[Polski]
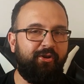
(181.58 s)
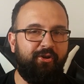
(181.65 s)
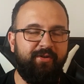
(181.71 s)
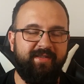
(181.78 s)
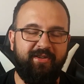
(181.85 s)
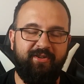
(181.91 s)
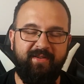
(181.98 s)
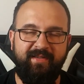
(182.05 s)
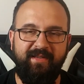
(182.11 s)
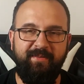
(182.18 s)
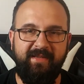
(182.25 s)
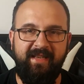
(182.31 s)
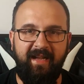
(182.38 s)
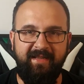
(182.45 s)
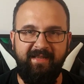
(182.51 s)
do końca się z tym
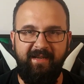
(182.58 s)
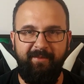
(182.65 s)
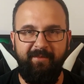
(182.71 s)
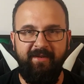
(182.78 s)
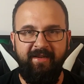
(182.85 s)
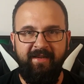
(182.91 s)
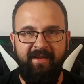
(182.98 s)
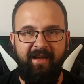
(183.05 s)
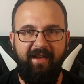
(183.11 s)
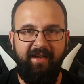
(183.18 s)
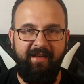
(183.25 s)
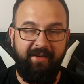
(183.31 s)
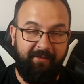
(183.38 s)
zgadzam e,